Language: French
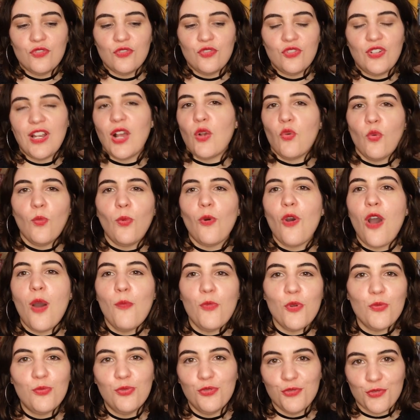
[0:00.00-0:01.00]
Je la comprends un
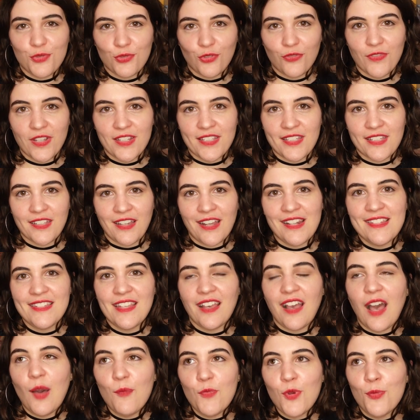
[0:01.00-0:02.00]
peu plus, on va dire. Elle
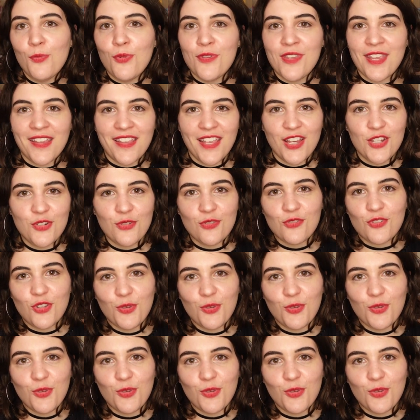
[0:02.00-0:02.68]
sert un peu plus à quelque chose